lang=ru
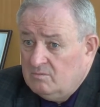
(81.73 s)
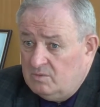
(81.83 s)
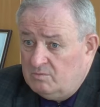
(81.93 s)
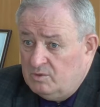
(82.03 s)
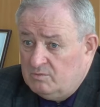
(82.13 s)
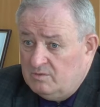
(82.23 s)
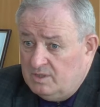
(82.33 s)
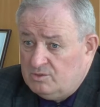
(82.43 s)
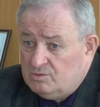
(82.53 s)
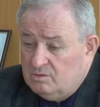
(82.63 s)
мы будем
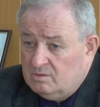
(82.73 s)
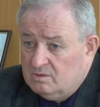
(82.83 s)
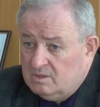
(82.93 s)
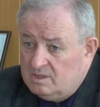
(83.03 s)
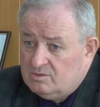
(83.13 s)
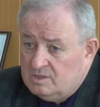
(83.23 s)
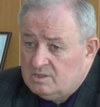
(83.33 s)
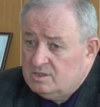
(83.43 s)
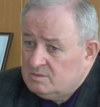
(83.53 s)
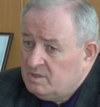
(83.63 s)
говорить, что, конечно,
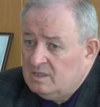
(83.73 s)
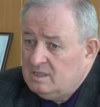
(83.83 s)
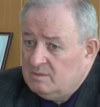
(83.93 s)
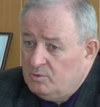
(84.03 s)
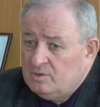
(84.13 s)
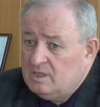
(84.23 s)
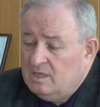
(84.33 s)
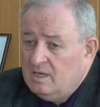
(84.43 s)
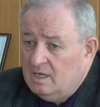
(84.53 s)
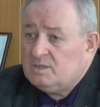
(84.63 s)
наши избиратели
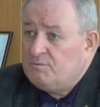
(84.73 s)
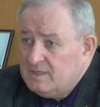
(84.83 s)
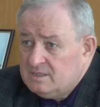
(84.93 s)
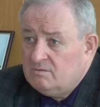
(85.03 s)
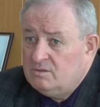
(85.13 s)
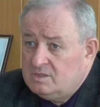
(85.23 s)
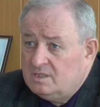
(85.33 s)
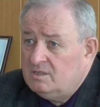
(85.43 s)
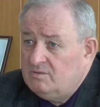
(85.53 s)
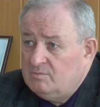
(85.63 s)
поняли ответственность
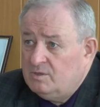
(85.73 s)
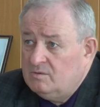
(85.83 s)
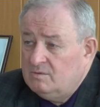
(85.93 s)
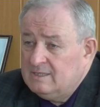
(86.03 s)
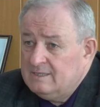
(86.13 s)
этих выборов,